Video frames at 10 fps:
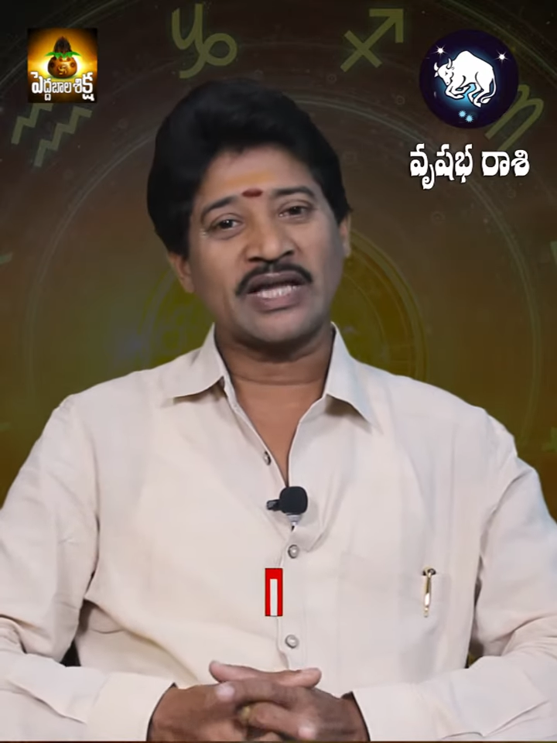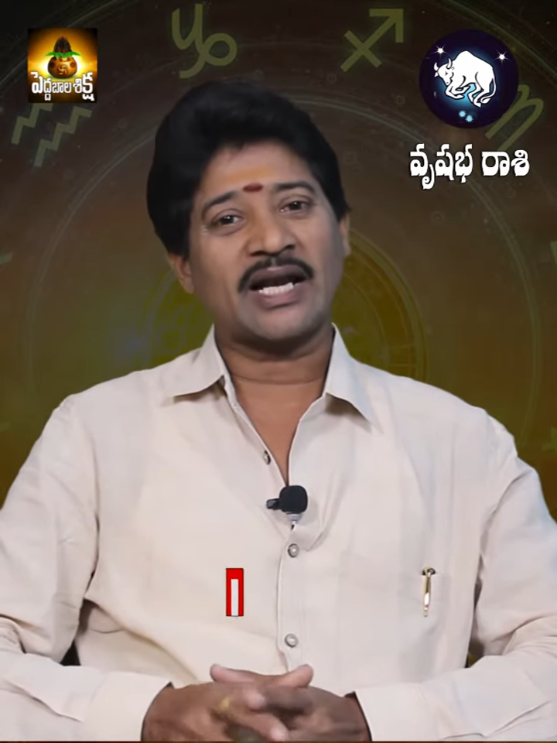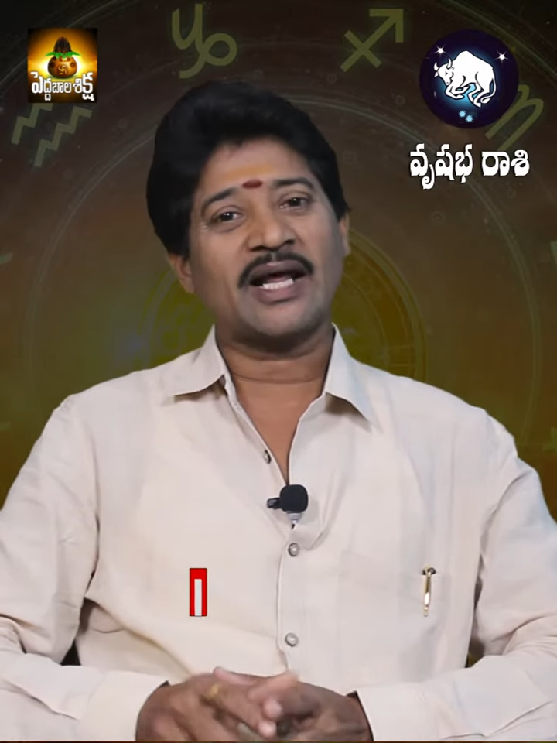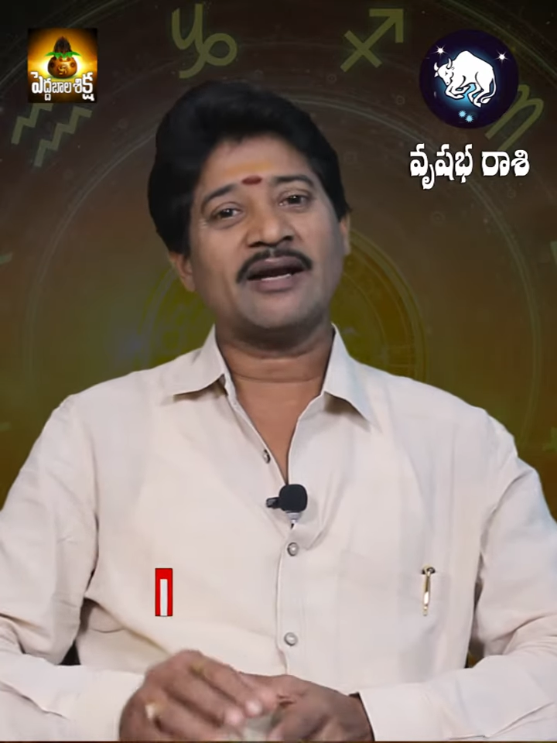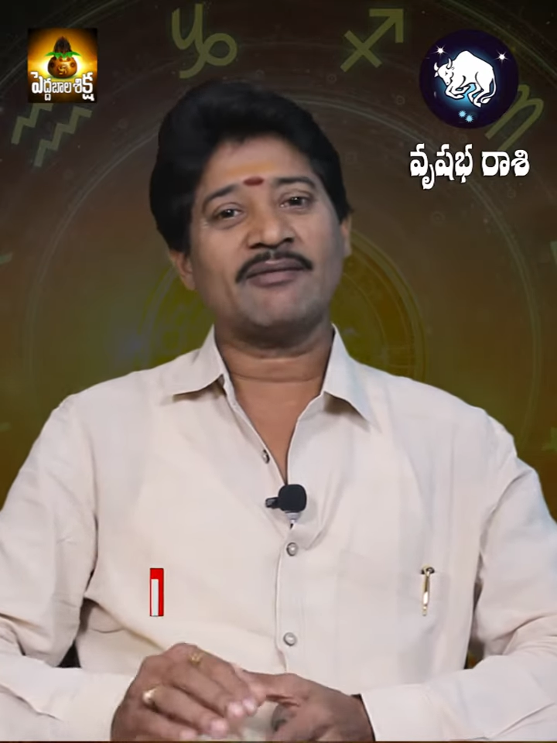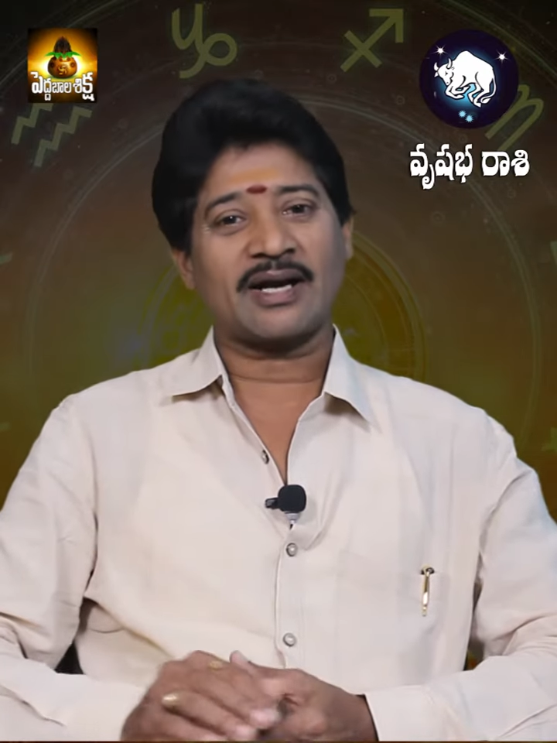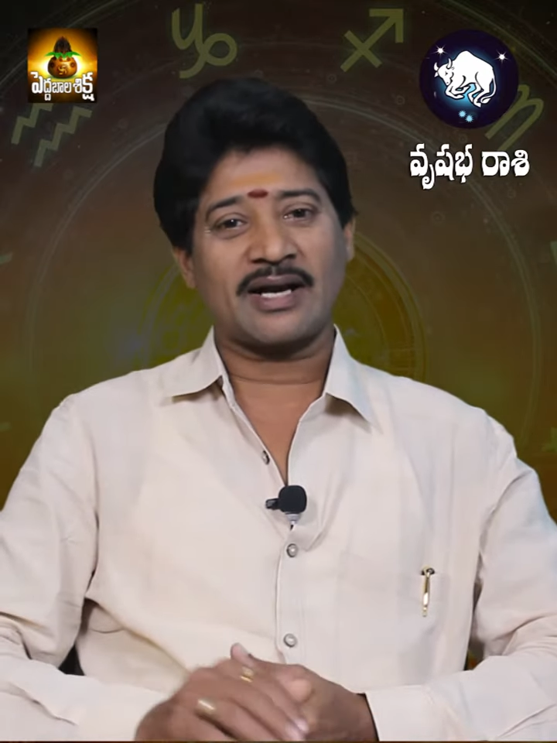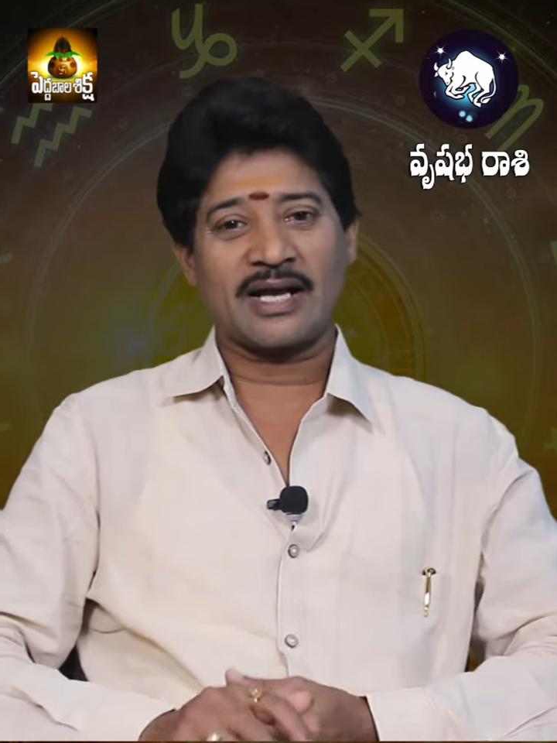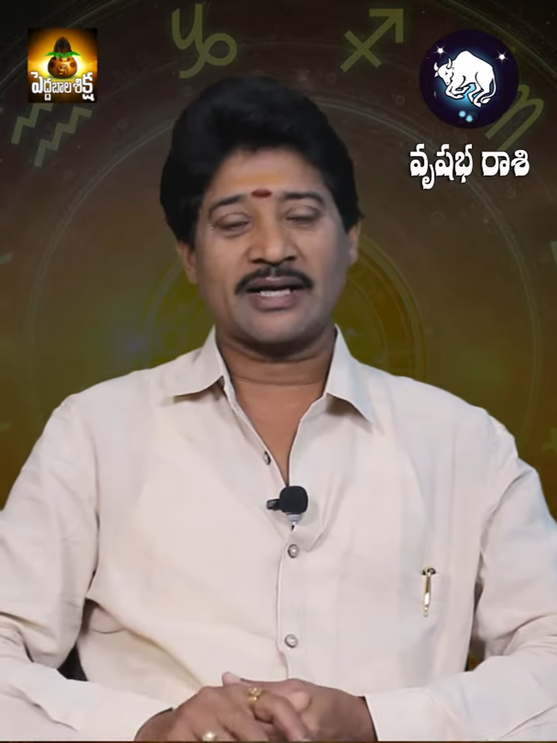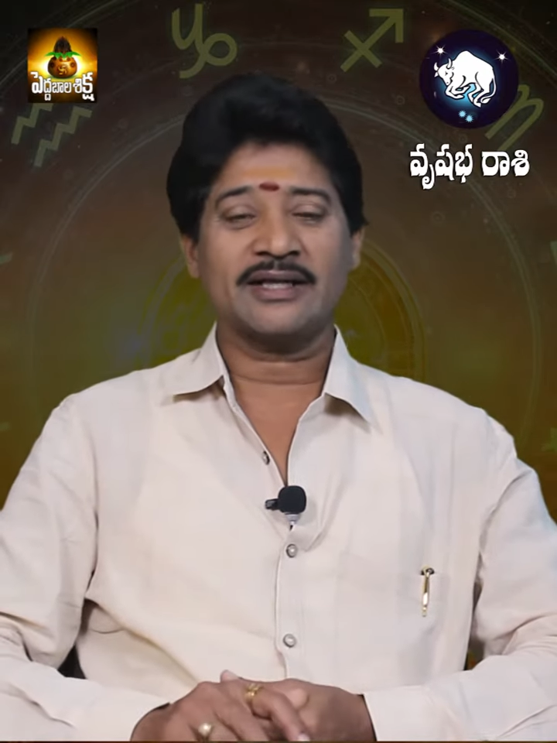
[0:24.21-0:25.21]
తెల్లని
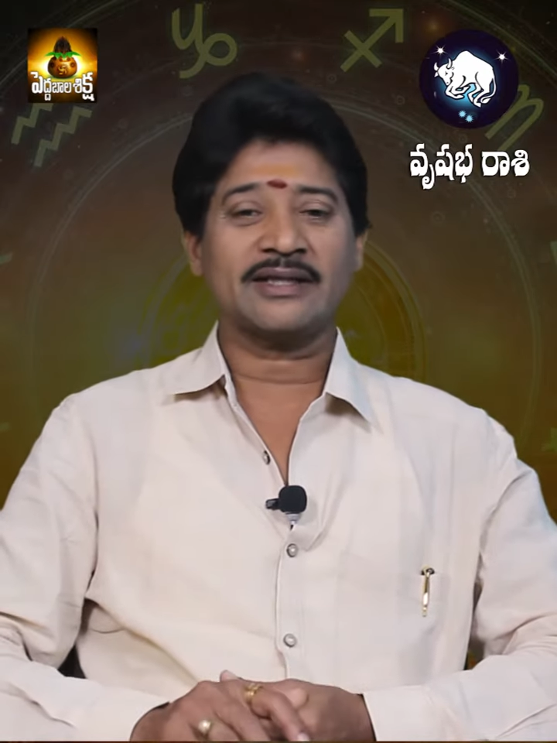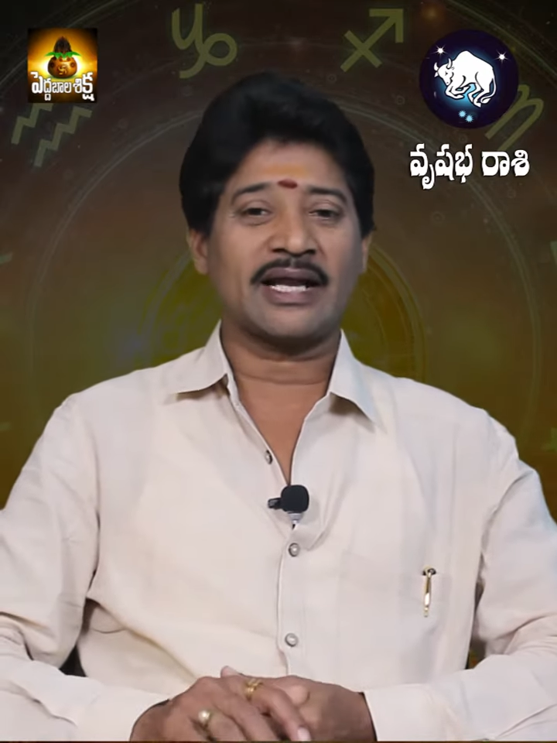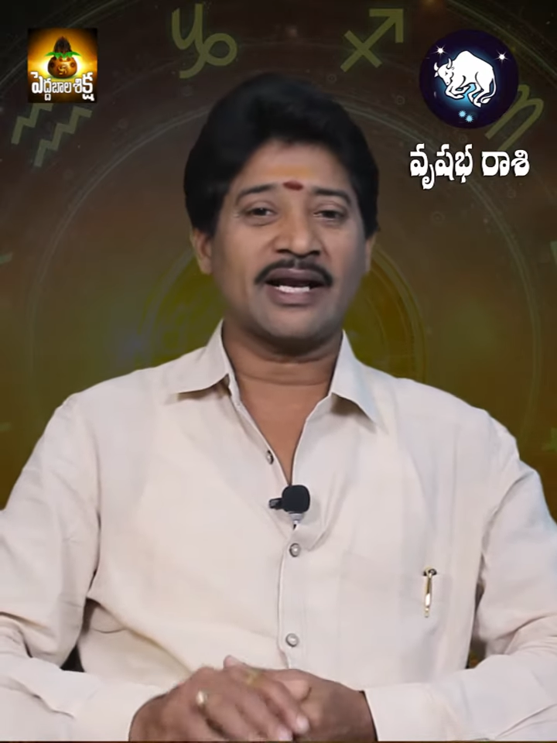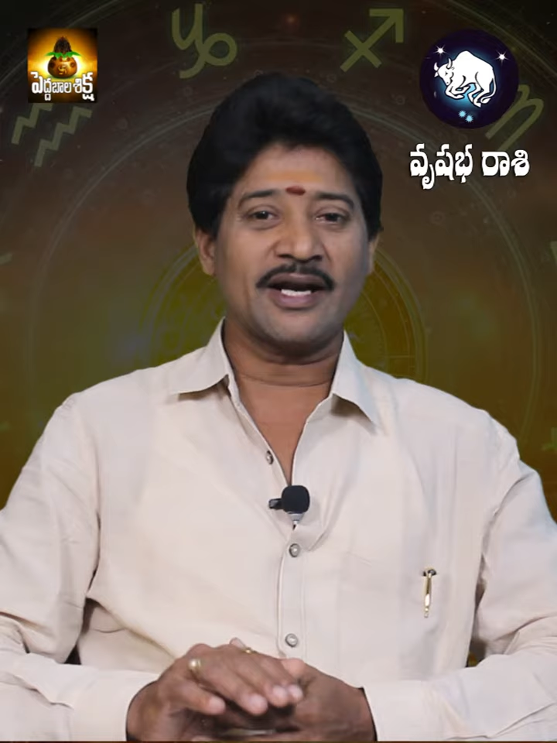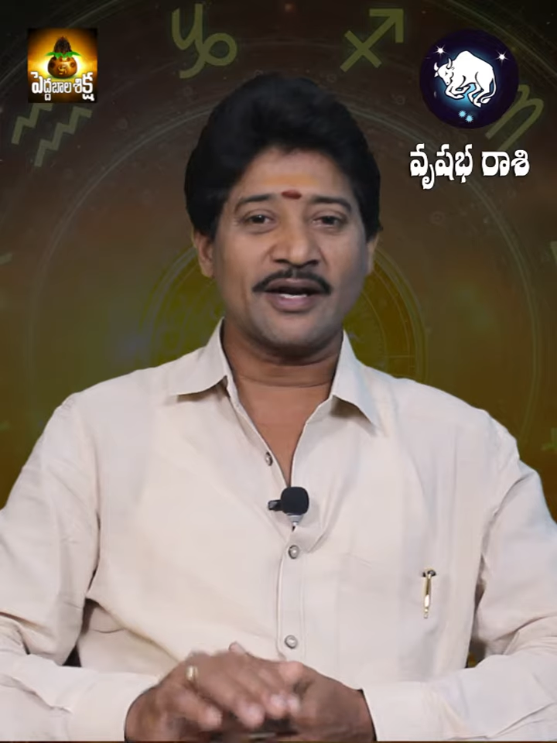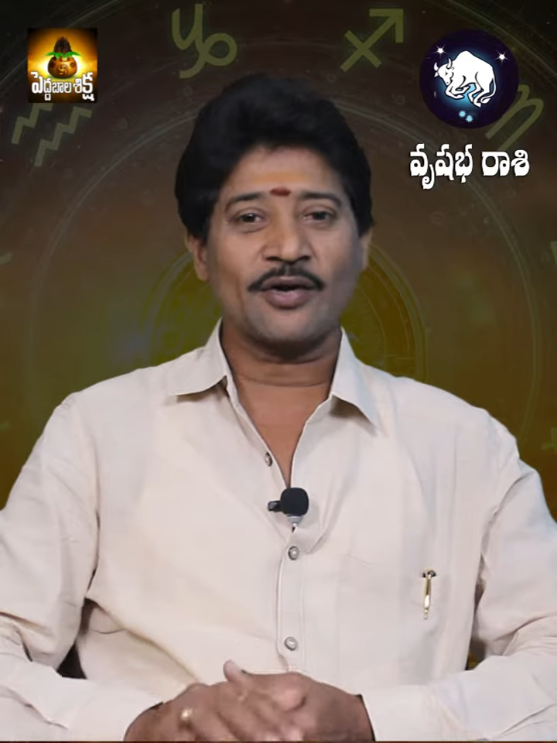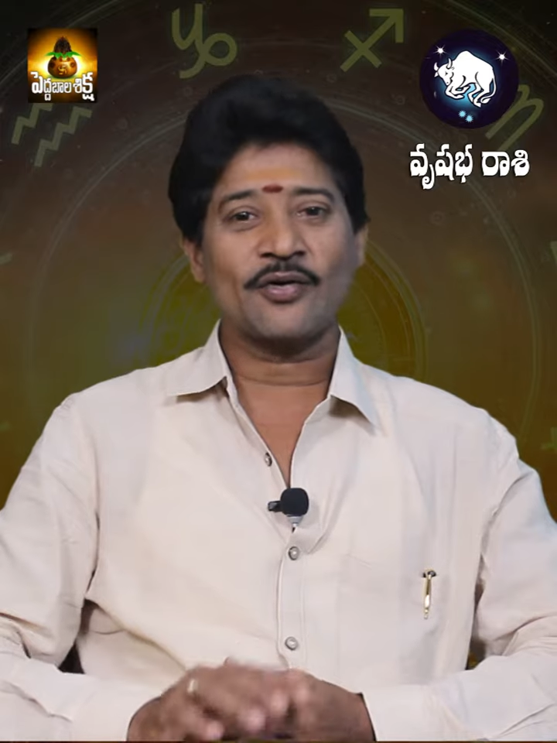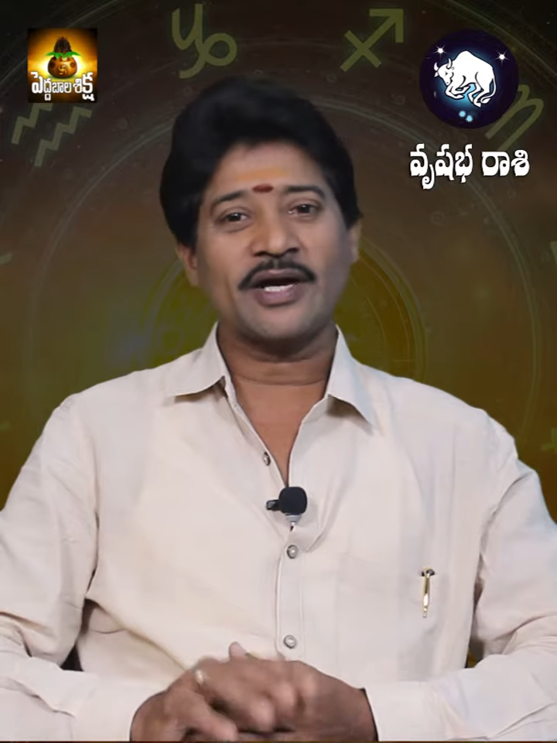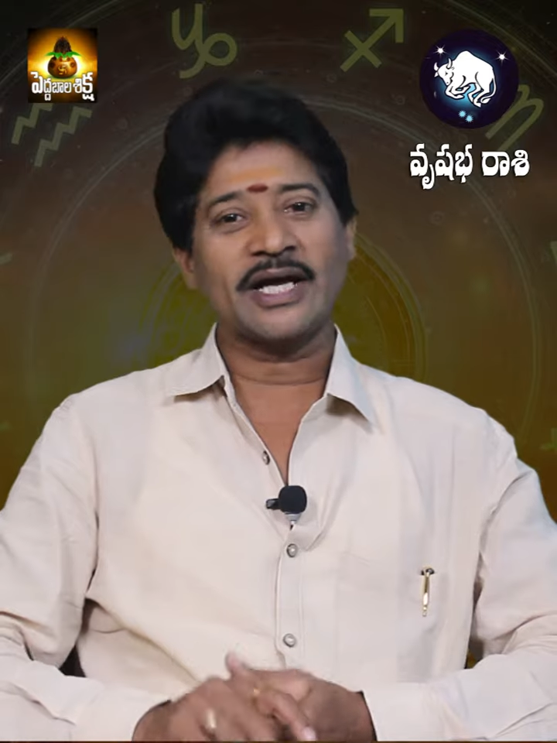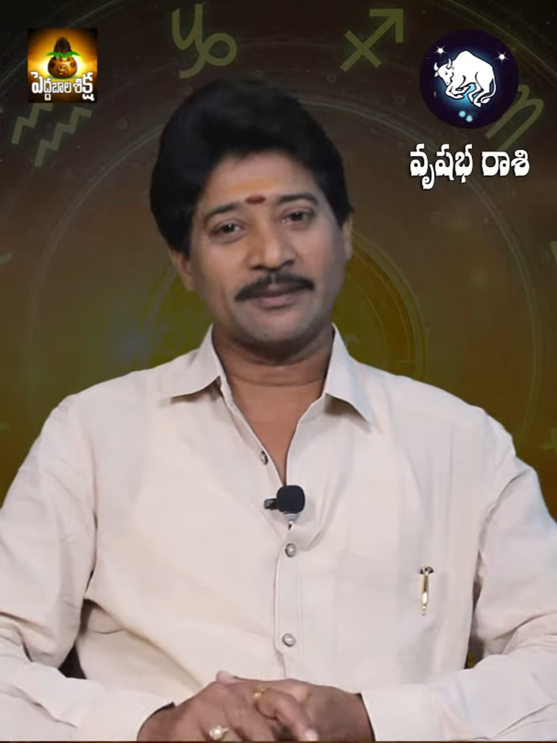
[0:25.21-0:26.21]
వర్ణానికి తెల్లని
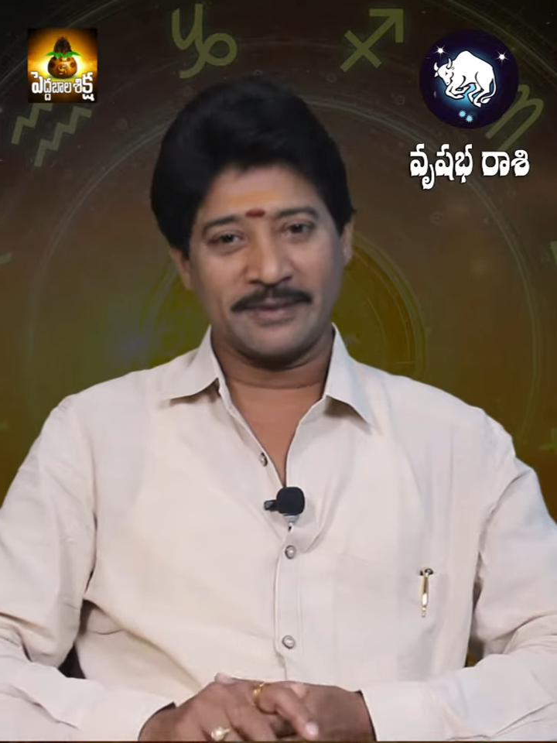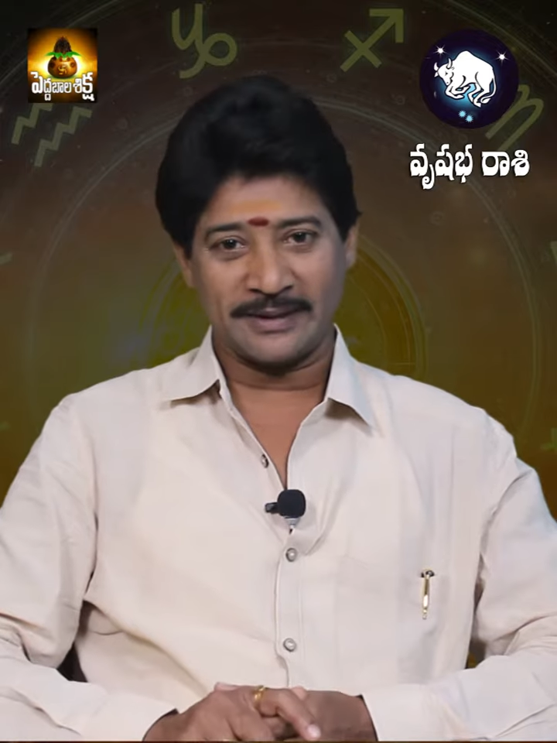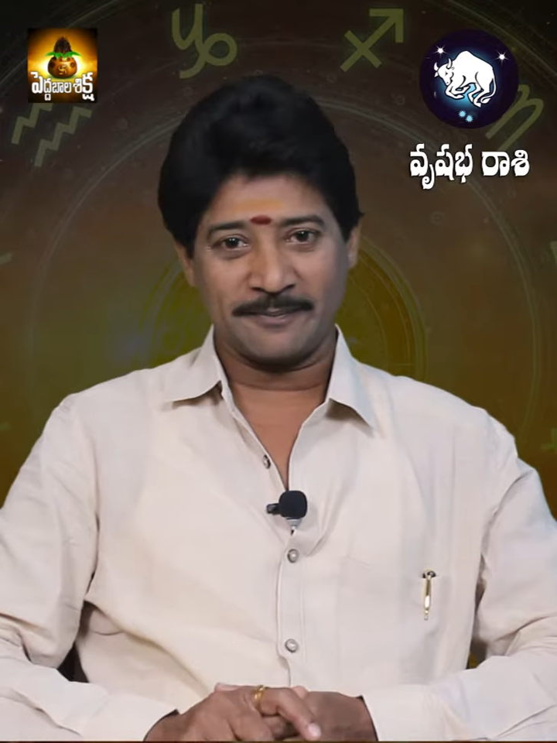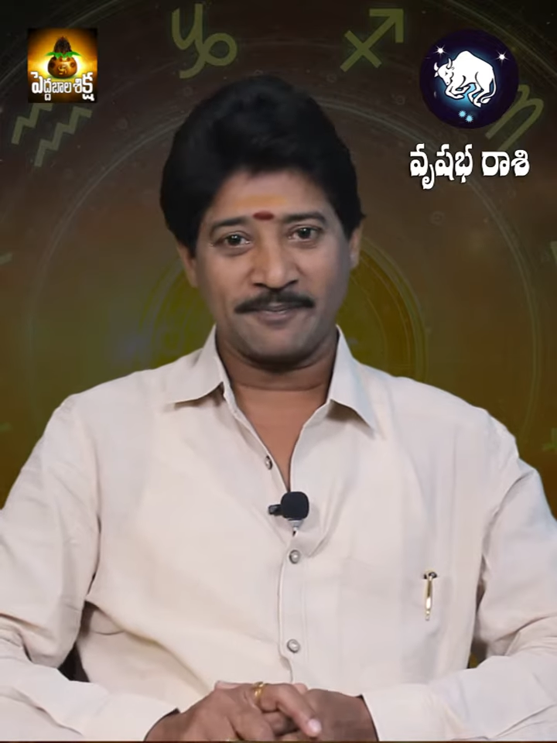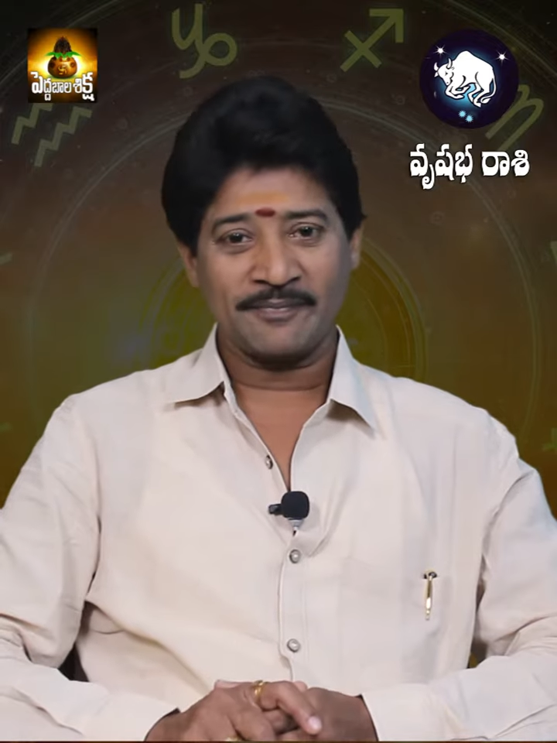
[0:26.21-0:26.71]
రంగుకి అధిపతి